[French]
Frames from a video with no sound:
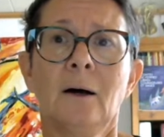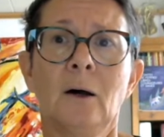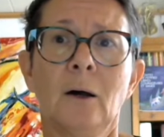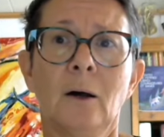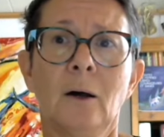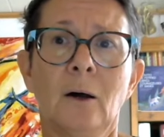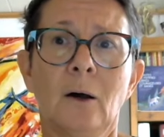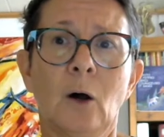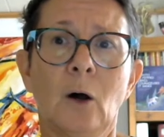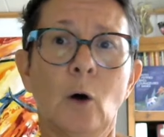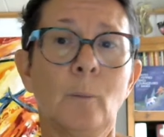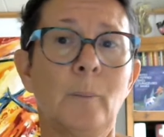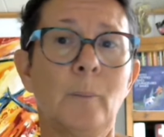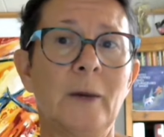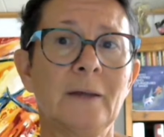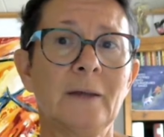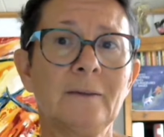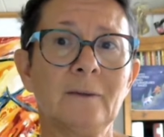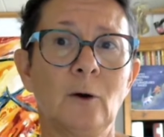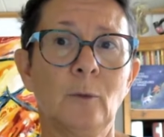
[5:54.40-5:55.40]
euh, en
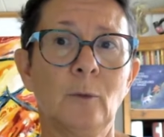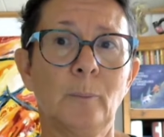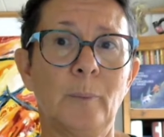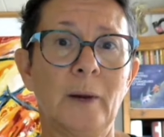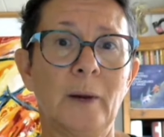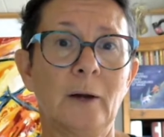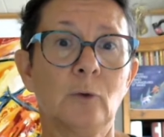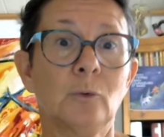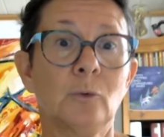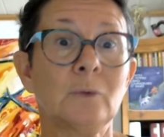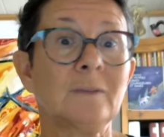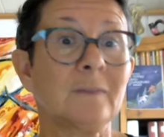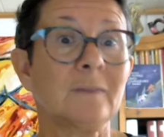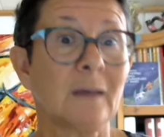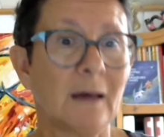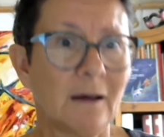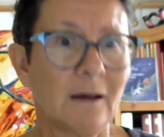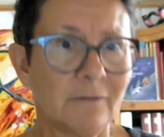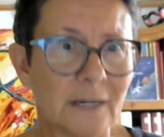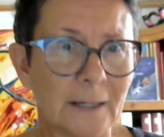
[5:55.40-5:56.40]
passant par le
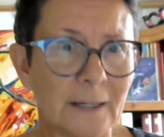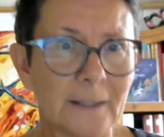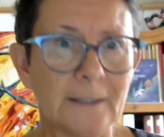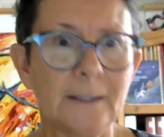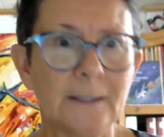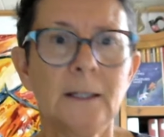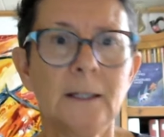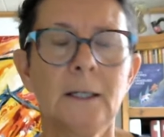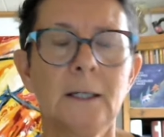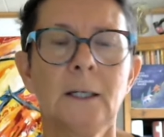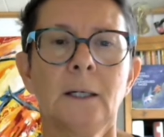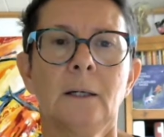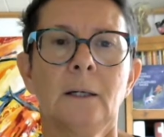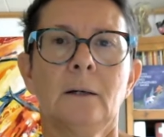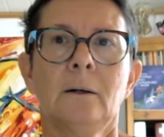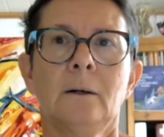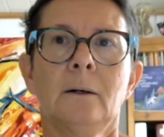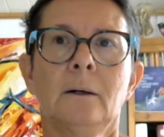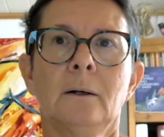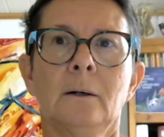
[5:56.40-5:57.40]
travail,
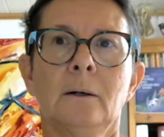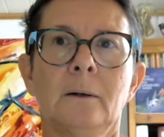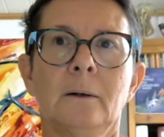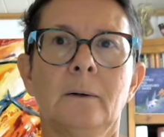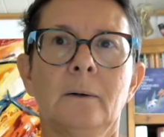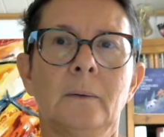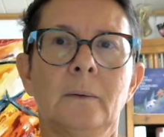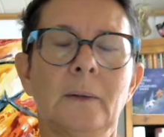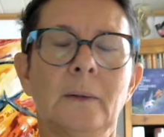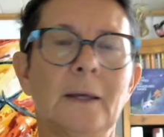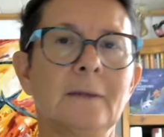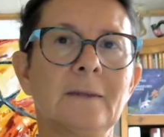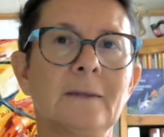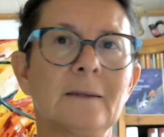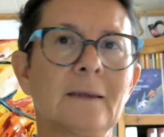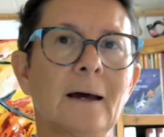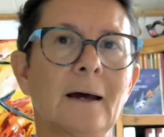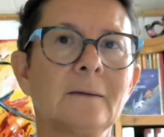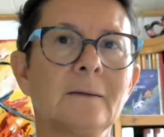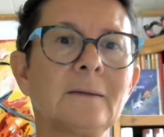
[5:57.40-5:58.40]
euh,
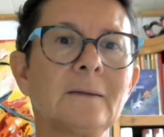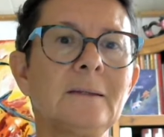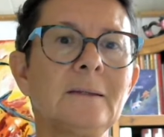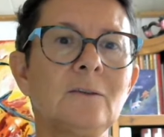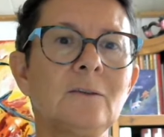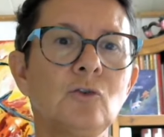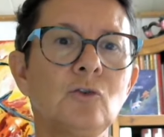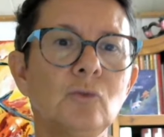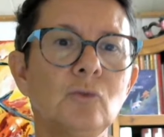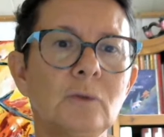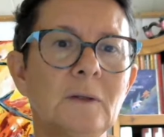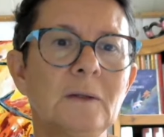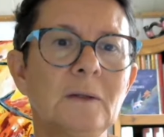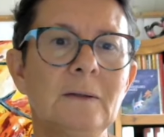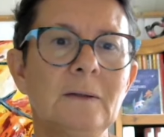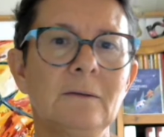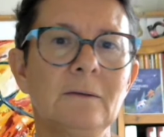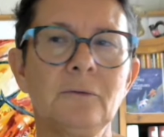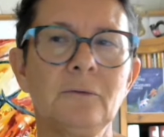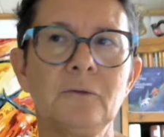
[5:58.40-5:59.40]
etc. Si tout
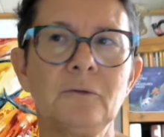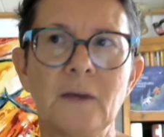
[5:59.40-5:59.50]
était